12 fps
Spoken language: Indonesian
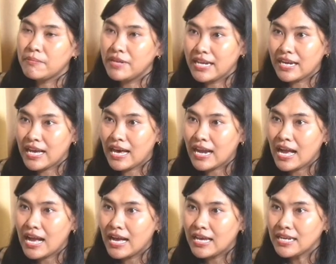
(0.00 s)
memberikan
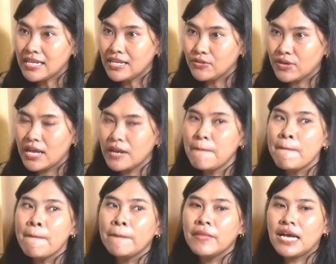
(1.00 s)
arahan, gitu kan.
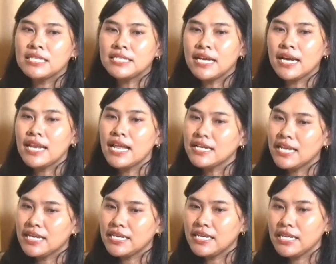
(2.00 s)
Nah, sedangkan
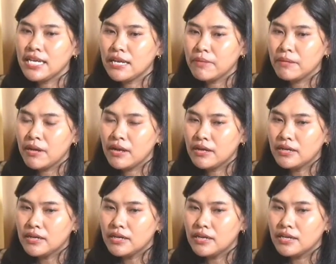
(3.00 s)
laki-laki ini kan memang
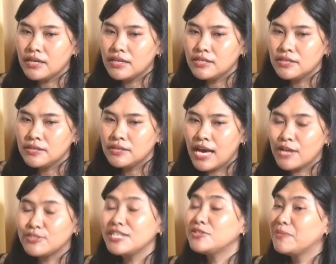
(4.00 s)
uh,
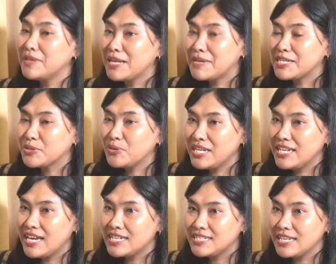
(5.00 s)
harusnya dominan maskulin
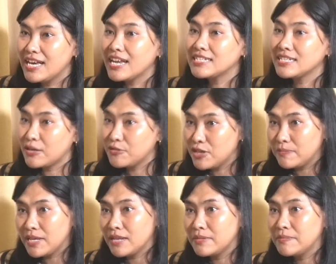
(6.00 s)
ya, sehingga rasa tanggung
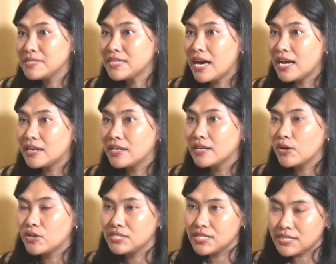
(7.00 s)
jawabnya lebih besar, yeah.
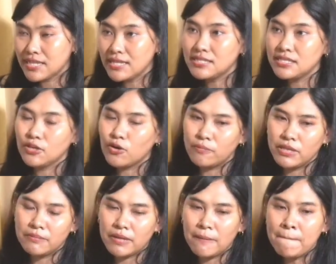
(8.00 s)
konsistensi,
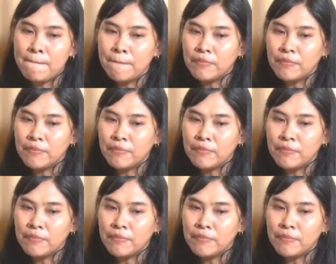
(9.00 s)
komitmen.